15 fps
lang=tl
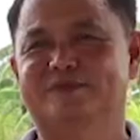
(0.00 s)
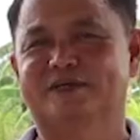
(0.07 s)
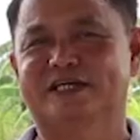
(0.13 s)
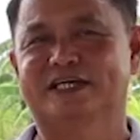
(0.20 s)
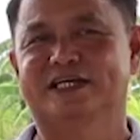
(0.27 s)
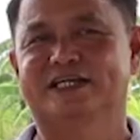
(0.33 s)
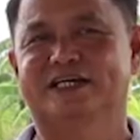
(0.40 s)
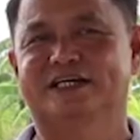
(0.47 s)

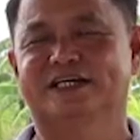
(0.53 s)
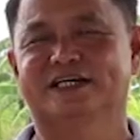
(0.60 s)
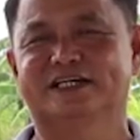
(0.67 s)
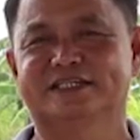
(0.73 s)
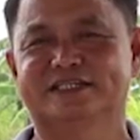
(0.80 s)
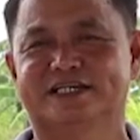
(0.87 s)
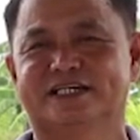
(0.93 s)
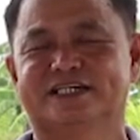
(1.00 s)
Kaya lang ang
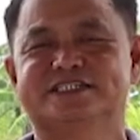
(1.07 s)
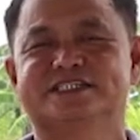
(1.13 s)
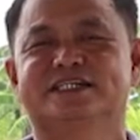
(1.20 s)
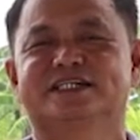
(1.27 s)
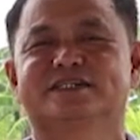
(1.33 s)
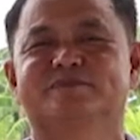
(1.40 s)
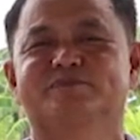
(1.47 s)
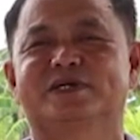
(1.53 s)
kagandahan kasi
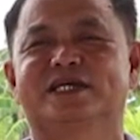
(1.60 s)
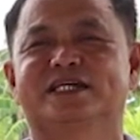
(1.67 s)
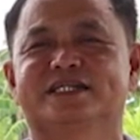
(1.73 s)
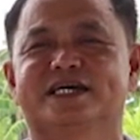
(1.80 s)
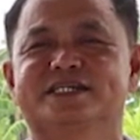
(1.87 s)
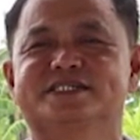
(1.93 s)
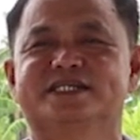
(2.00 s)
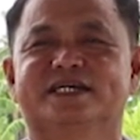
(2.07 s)
ng
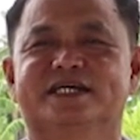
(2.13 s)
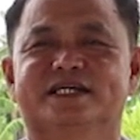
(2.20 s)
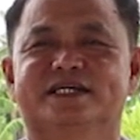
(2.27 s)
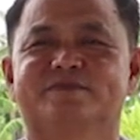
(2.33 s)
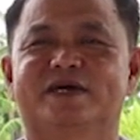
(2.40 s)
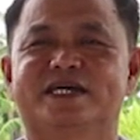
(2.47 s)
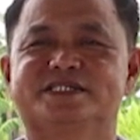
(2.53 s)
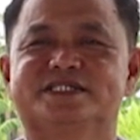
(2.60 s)
pelletizer,
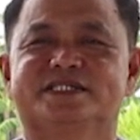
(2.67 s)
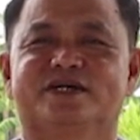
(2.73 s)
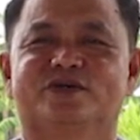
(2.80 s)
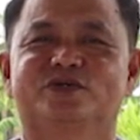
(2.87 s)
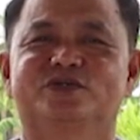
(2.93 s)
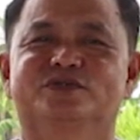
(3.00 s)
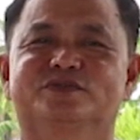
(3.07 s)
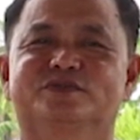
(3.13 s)
na-stack
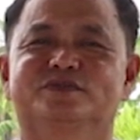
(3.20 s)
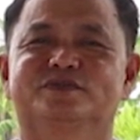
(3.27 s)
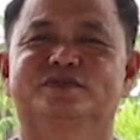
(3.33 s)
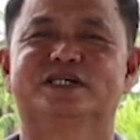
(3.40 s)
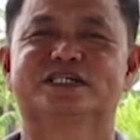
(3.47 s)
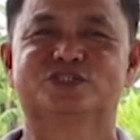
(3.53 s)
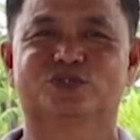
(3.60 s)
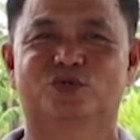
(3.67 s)
ko yung
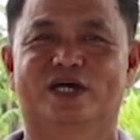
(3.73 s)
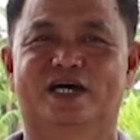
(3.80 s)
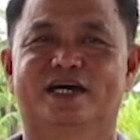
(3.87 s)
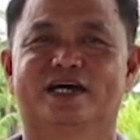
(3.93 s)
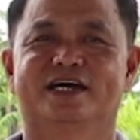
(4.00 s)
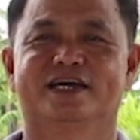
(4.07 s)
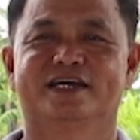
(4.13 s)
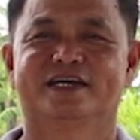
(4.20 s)
azola.
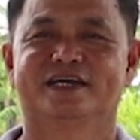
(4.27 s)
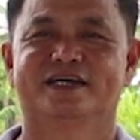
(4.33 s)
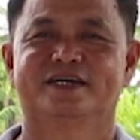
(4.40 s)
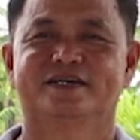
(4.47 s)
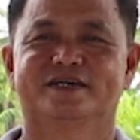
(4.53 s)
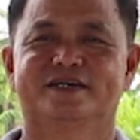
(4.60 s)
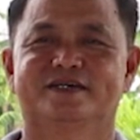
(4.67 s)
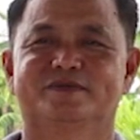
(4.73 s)

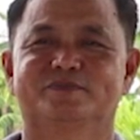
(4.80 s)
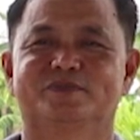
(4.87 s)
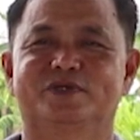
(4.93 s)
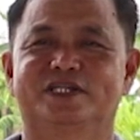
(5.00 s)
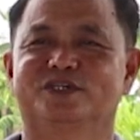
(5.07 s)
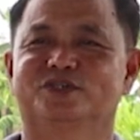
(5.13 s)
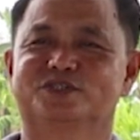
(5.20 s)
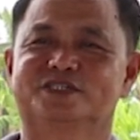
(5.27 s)

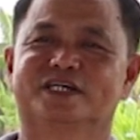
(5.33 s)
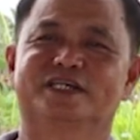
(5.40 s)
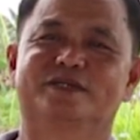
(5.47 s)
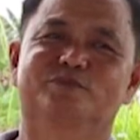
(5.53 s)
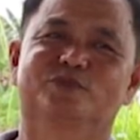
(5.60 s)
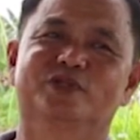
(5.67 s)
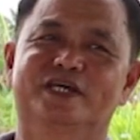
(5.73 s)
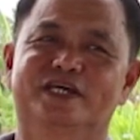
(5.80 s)
Pwede ko siyang
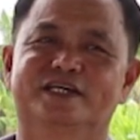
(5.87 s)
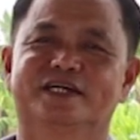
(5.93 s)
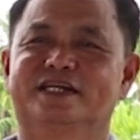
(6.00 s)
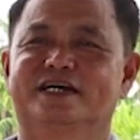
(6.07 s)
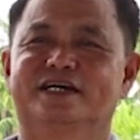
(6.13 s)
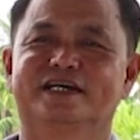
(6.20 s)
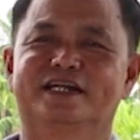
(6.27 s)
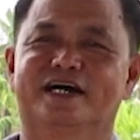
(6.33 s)
ibudega
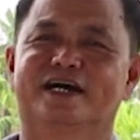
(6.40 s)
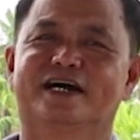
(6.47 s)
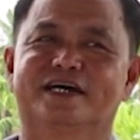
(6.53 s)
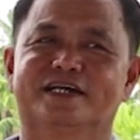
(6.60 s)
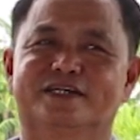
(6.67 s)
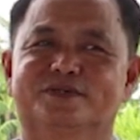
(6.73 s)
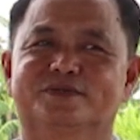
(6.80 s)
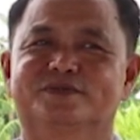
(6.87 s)
ng ilang
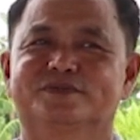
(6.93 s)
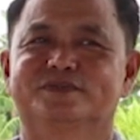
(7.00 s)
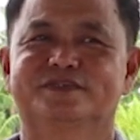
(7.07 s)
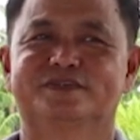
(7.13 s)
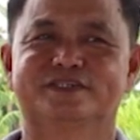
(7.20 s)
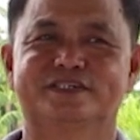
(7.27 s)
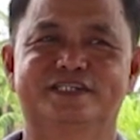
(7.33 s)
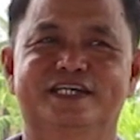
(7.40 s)
araw.
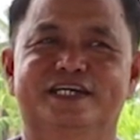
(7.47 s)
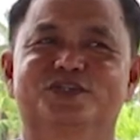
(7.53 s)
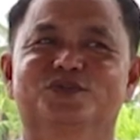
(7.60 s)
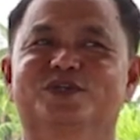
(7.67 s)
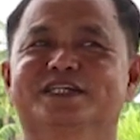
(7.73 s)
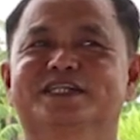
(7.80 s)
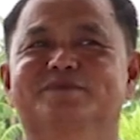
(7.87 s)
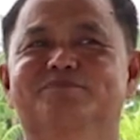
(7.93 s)
Hindi
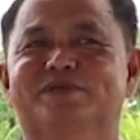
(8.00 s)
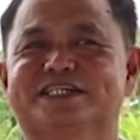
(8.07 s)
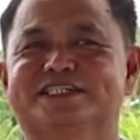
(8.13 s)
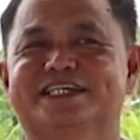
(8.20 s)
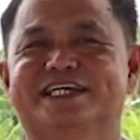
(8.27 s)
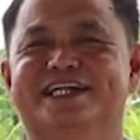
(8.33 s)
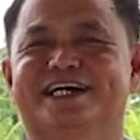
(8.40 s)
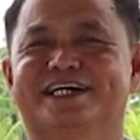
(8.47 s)
katulad ng
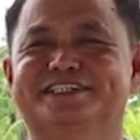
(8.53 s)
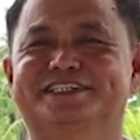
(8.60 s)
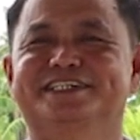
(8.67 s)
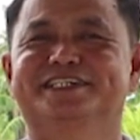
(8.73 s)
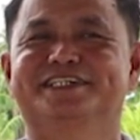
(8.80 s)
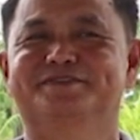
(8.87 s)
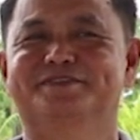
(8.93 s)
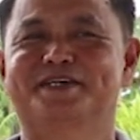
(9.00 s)
press, kailangan kasi
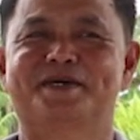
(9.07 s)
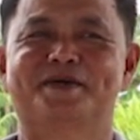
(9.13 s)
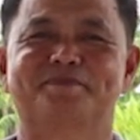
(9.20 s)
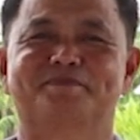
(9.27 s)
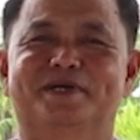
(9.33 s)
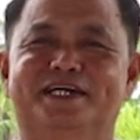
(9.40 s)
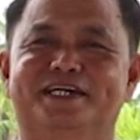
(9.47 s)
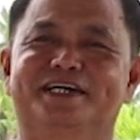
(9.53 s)
niyan,
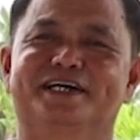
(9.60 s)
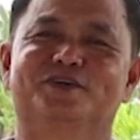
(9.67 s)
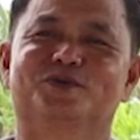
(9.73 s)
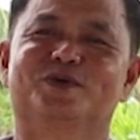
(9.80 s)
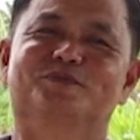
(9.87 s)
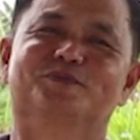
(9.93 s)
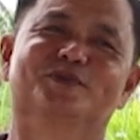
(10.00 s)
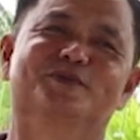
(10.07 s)

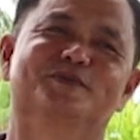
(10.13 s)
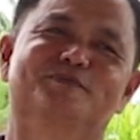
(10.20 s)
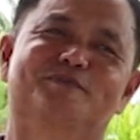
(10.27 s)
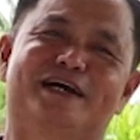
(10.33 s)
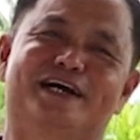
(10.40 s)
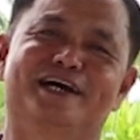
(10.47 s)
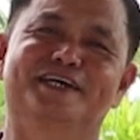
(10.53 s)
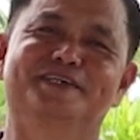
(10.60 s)
pagkakuha mo,
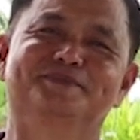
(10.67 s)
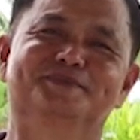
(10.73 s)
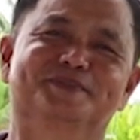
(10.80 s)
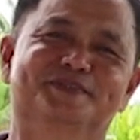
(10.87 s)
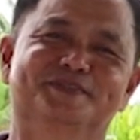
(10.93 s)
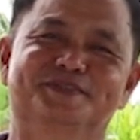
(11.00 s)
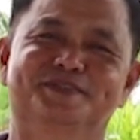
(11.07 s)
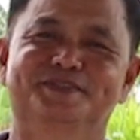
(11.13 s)
pakain
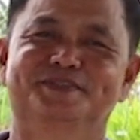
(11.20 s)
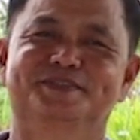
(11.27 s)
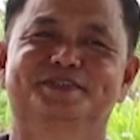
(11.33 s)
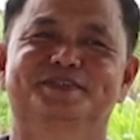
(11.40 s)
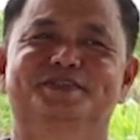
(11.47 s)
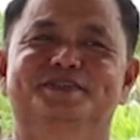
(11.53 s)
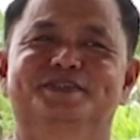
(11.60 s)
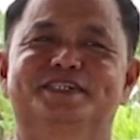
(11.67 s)
mo,
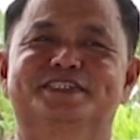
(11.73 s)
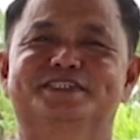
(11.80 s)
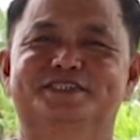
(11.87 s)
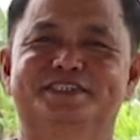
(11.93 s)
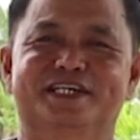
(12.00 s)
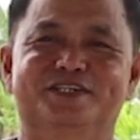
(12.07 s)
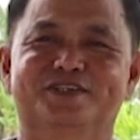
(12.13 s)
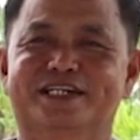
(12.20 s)
tapos
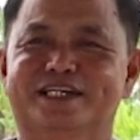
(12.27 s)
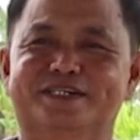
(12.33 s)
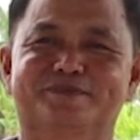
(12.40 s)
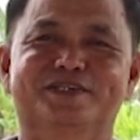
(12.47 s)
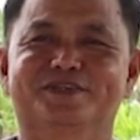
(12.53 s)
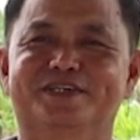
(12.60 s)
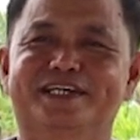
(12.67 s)
ganun na naman